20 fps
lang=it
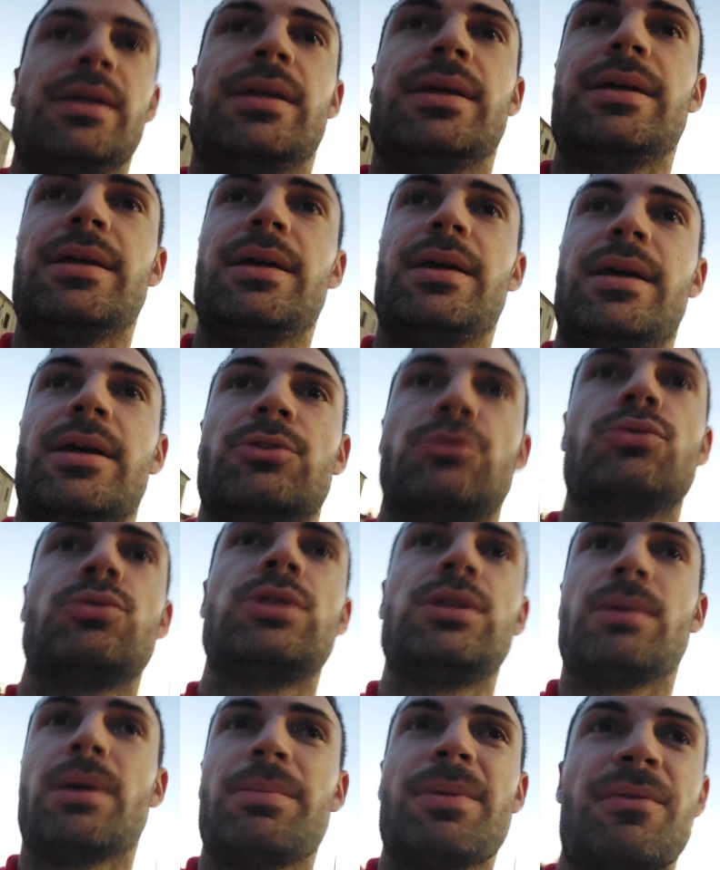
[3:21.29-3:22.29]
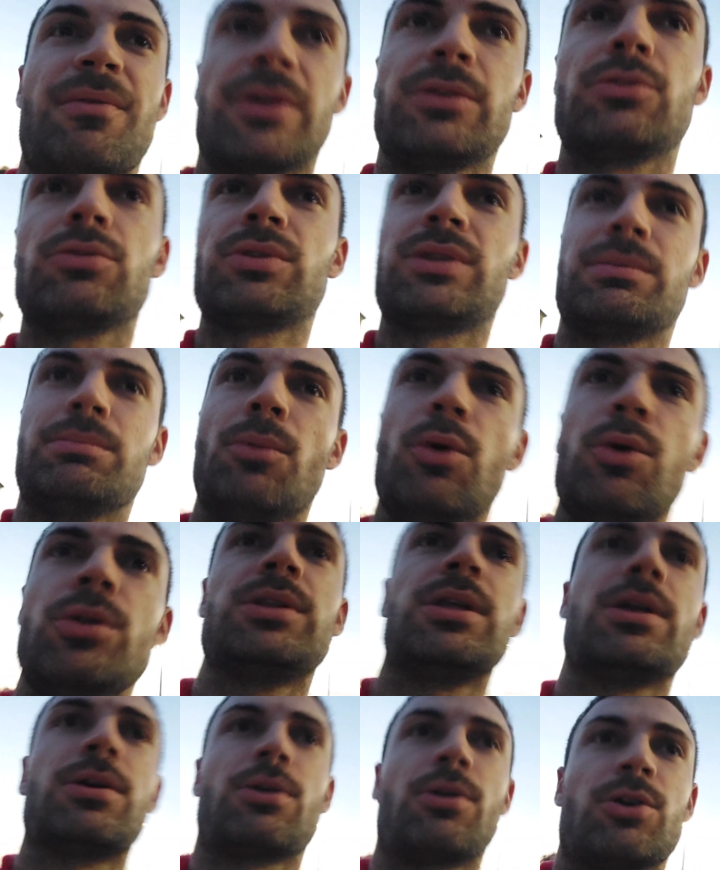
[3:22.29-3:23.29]
Eh, tutti, abbiamo fatto
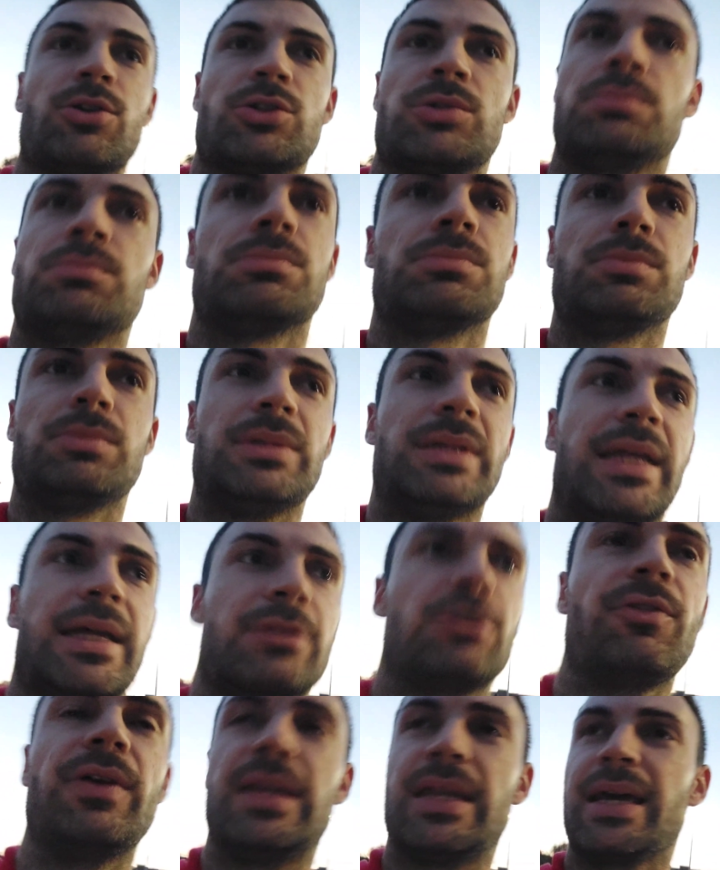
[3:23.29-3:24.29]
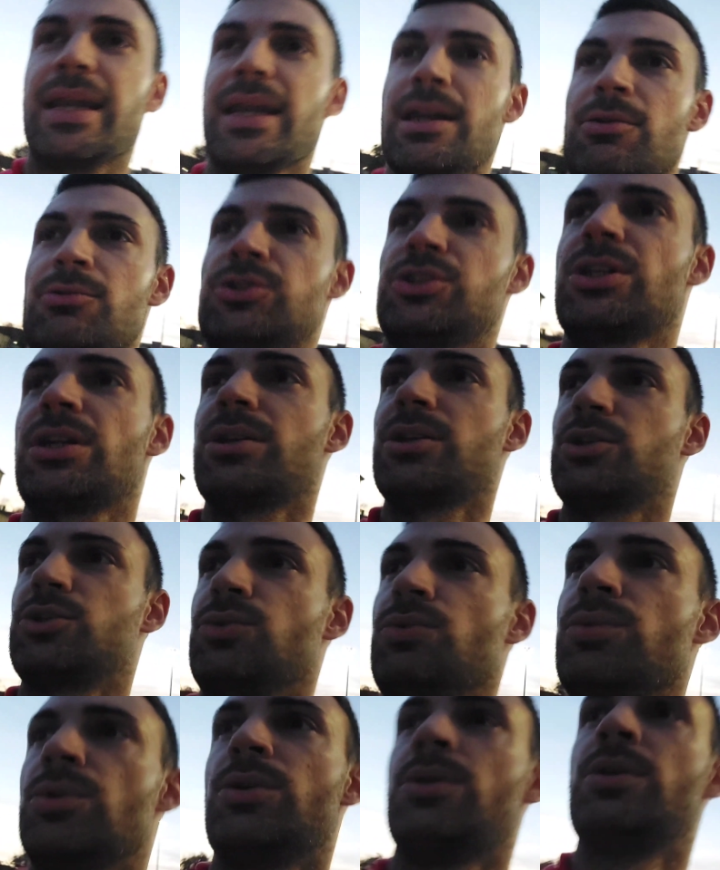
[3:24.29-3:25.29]
molti cross mm, dove in area non c'era
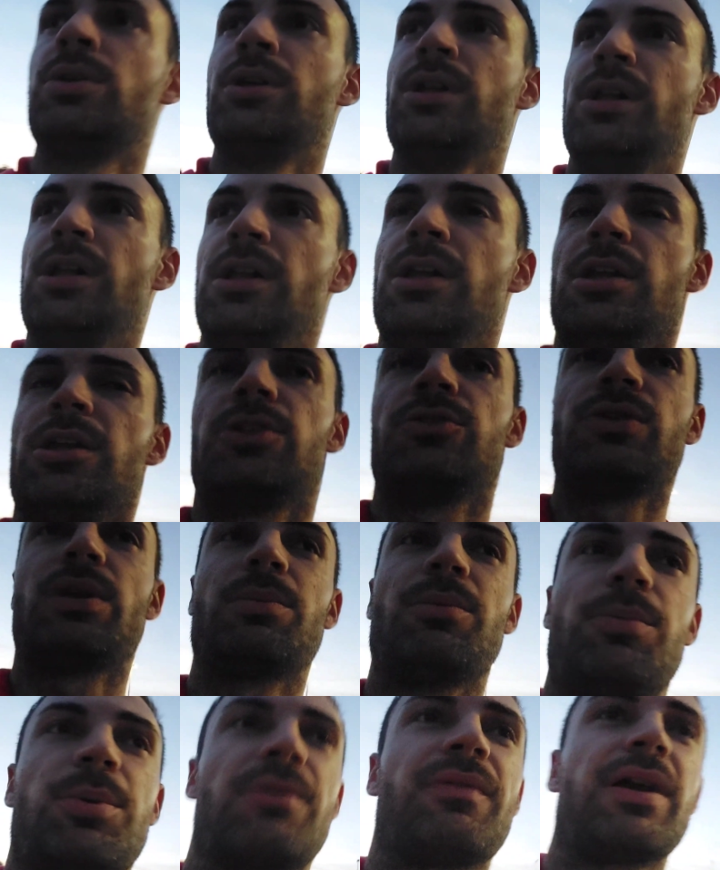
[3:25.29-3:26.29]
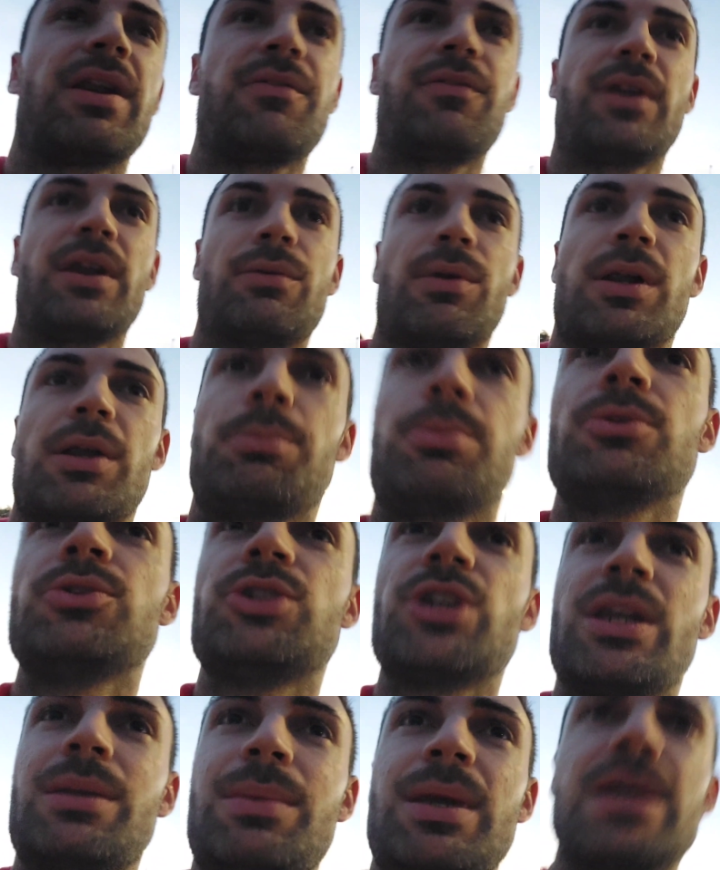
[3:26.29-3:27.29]
nessuno. Dovremmo provare a fare qualche più
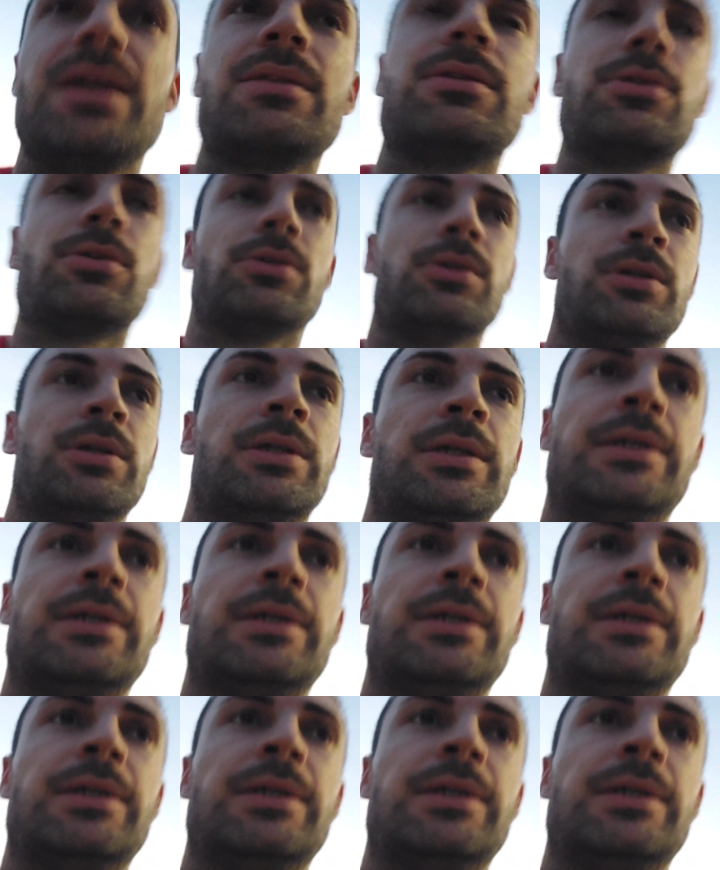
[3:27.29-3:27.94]
inserimento.